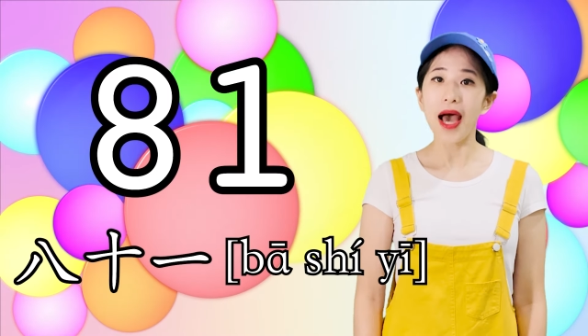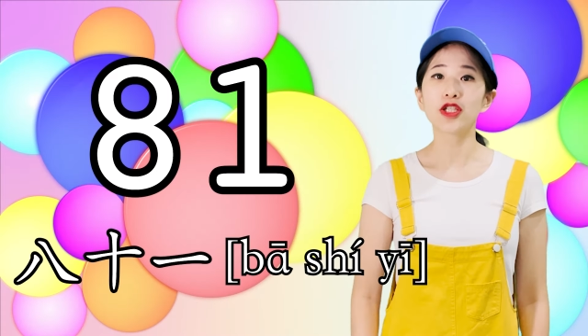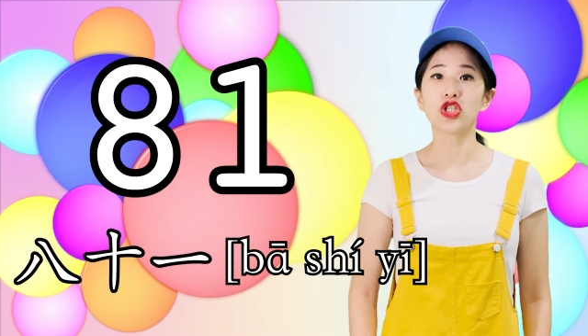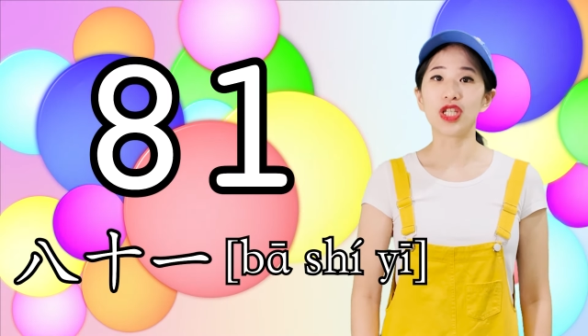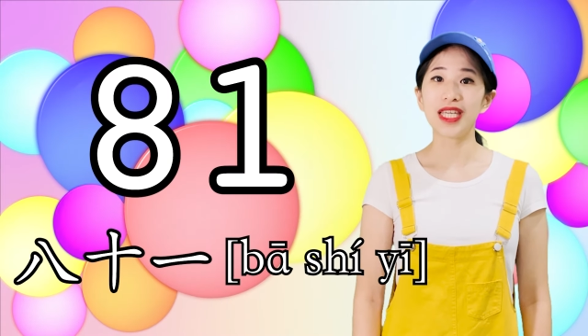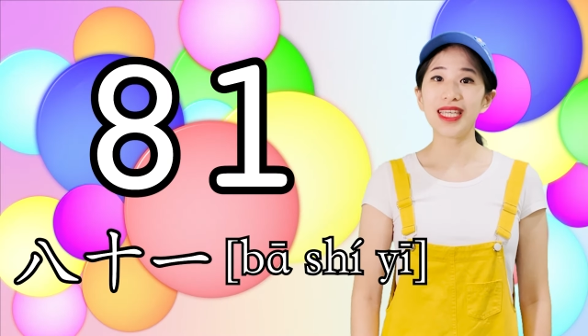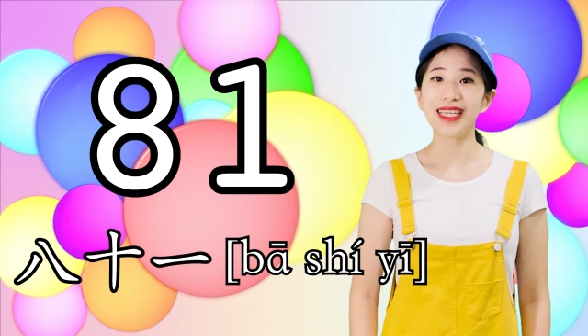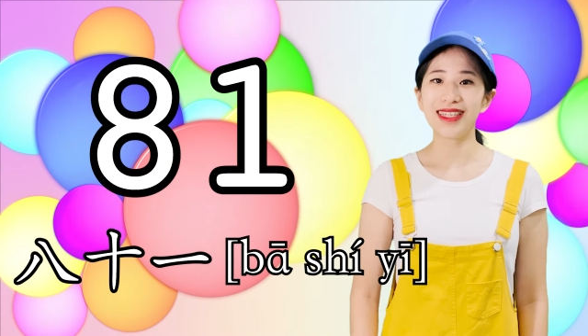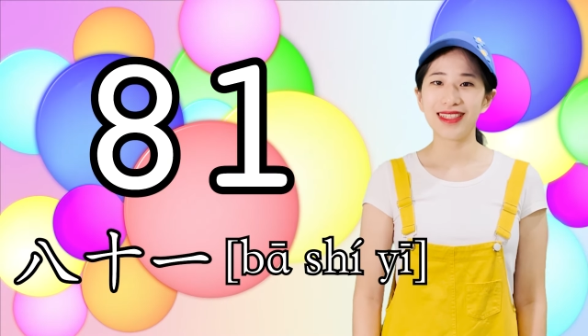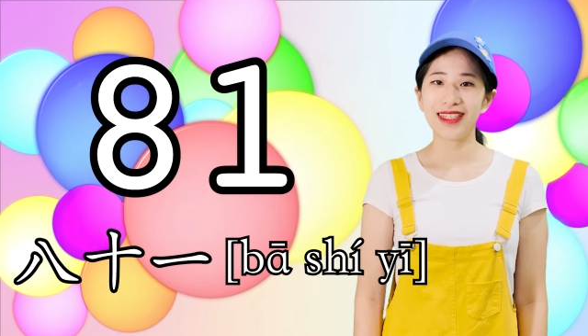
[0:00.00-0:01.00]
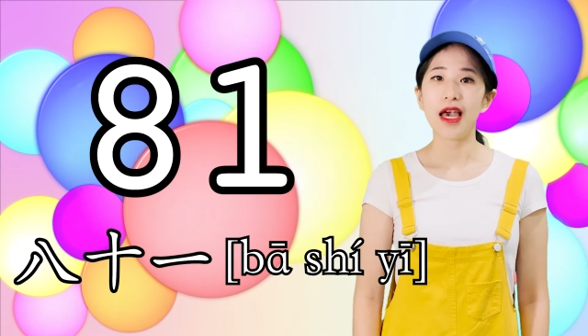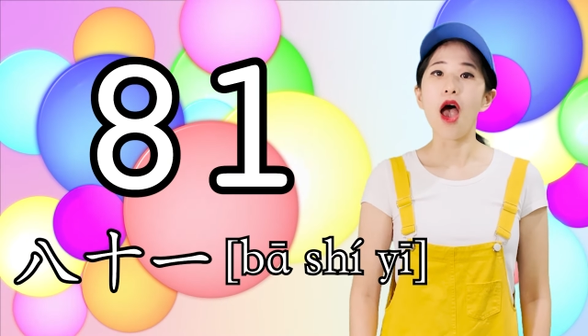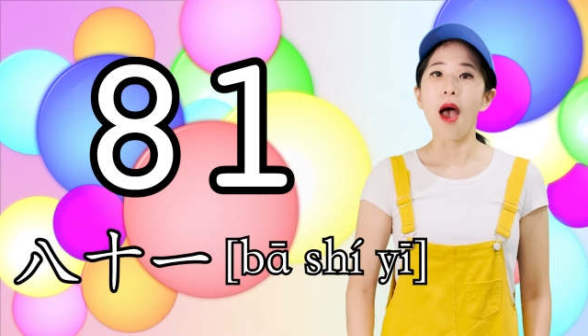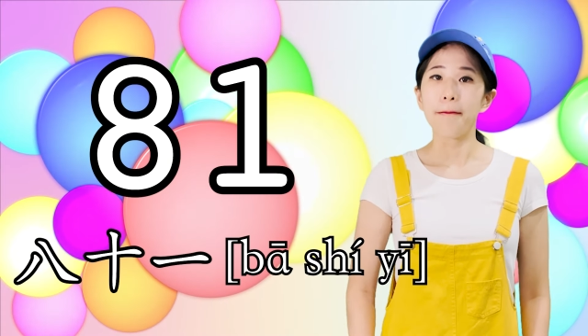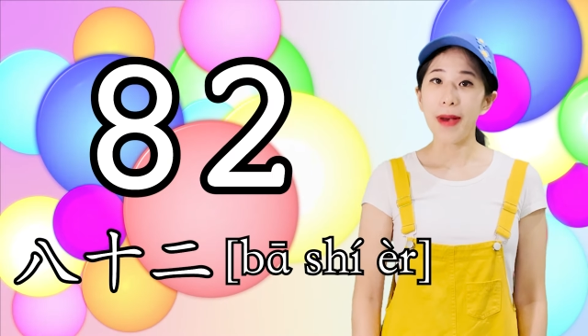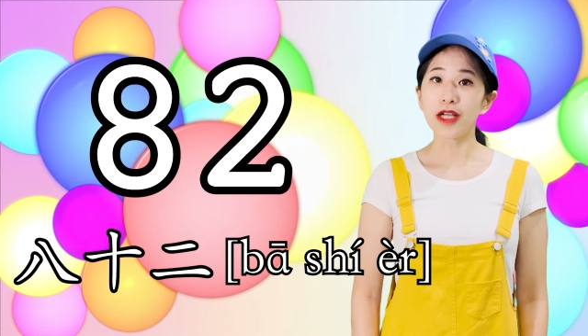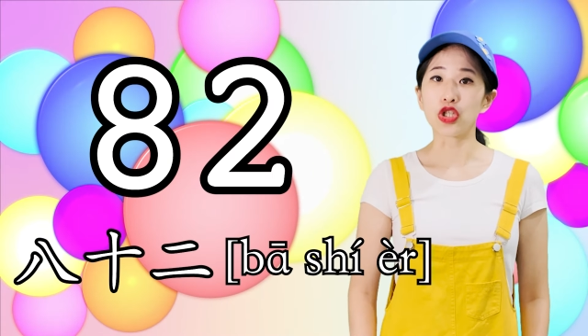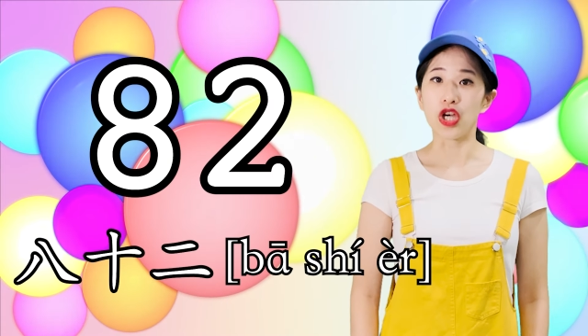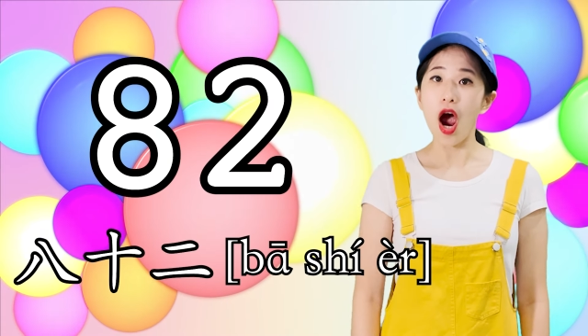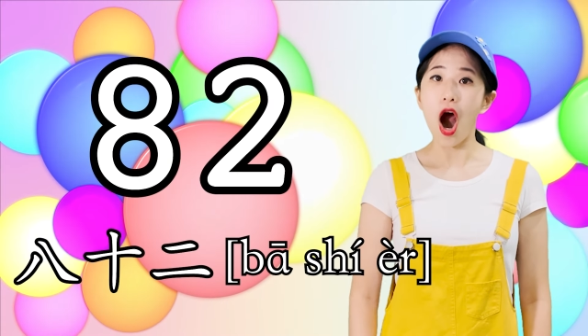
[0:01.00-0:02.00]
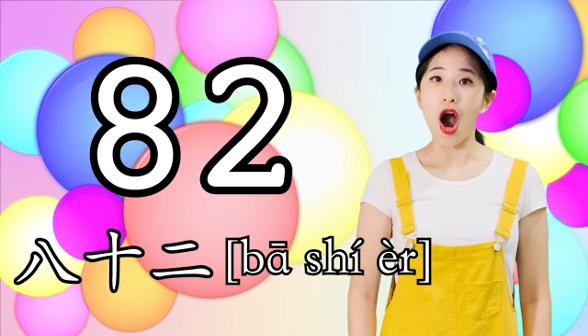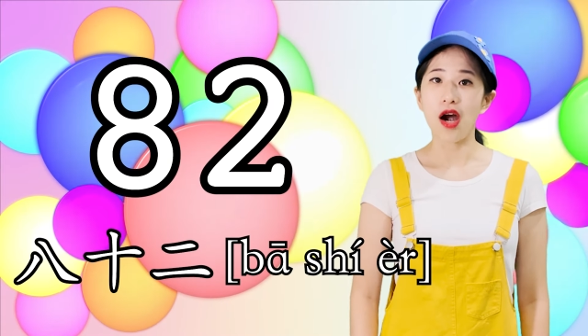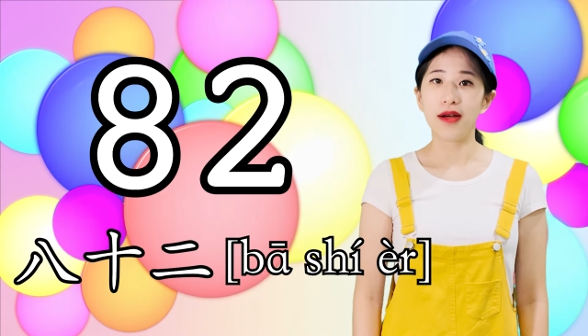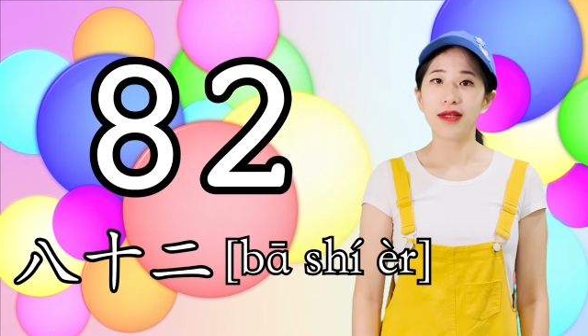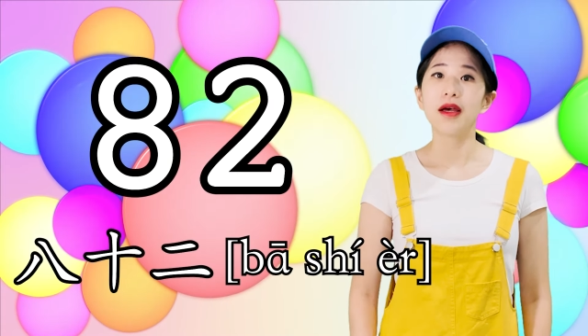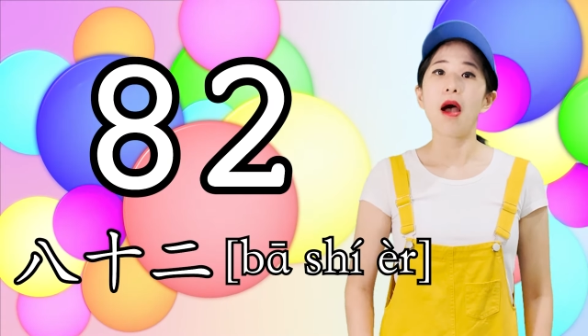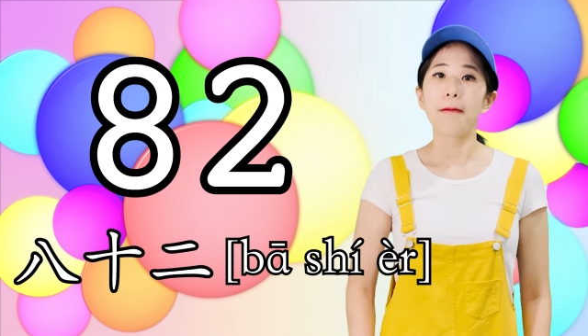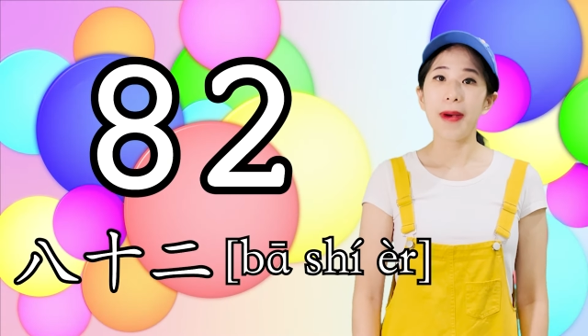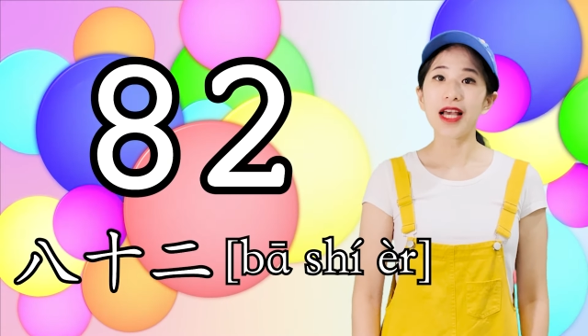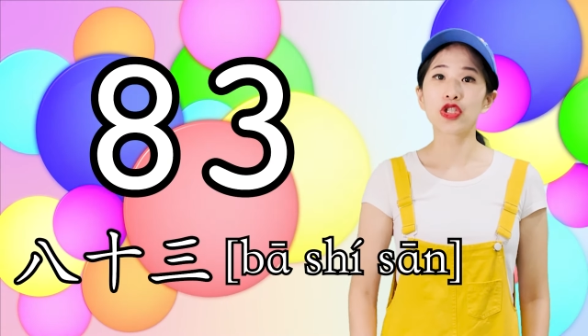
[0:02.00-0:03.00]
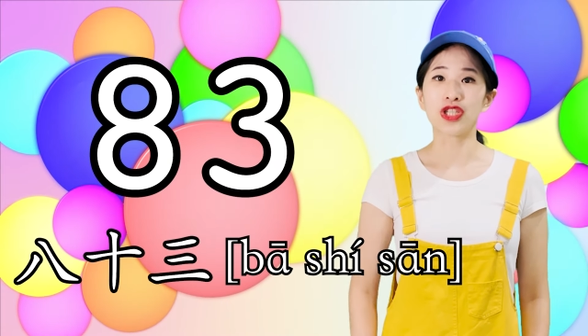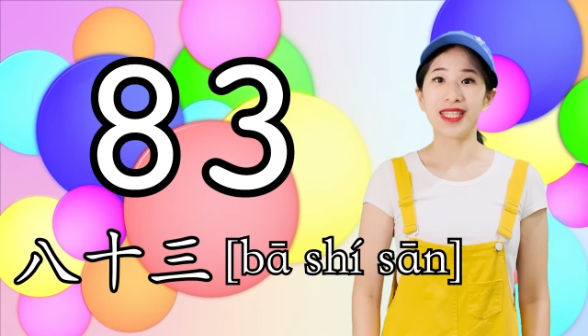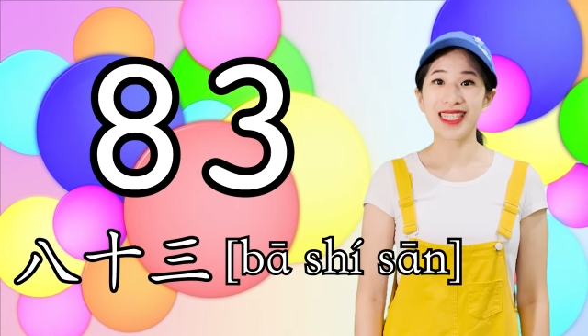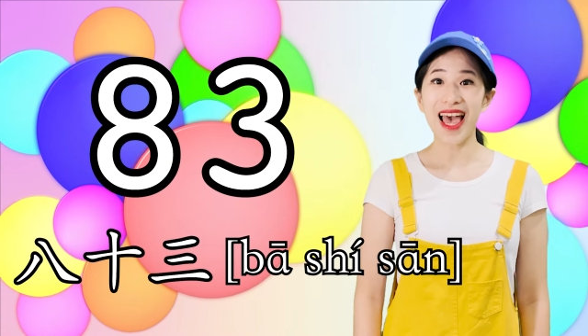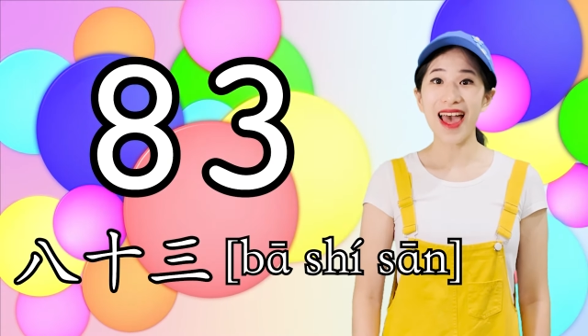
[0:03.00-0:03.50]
八十一、八十二、八十